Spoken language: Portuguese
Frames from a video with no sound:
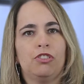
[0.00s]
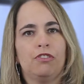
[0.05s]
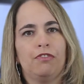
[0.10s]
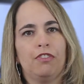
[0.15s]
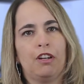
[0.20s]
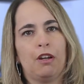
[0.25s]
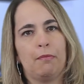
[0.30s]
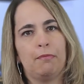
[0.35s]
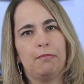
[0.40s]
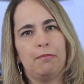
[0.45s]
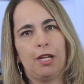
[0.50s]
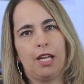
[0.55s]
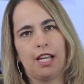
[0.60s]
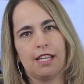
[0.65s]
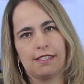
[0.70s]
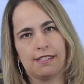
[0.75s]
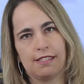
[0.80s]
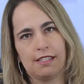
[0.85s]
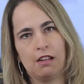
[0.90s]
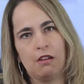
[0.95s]
de
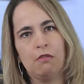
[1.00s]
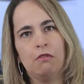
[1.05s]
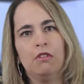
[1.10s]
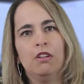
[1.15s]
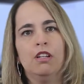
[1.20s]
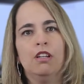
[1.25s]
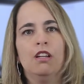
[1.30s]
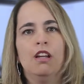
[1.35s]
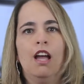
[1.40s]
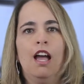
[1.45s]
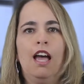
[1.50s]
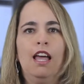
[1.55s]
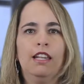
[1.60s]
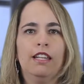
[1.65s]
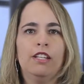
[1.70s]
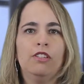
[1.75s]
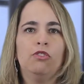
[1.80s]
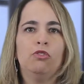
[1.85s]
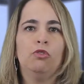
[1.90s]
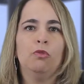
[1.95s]
fabricação,
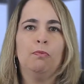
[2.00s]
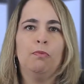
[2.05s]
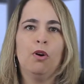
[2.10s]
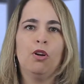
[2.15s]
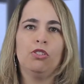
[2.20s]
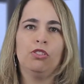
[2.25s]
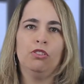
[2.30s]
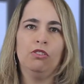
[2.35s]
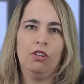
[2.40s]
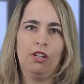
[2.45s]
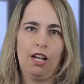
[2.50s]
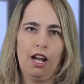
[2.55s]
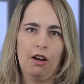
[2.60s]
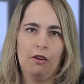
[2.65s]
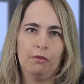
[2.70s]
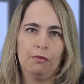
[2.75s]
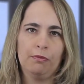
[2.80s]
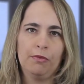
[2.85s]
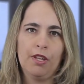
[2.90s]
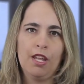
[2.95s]
além de suporte
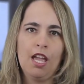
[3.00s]
local.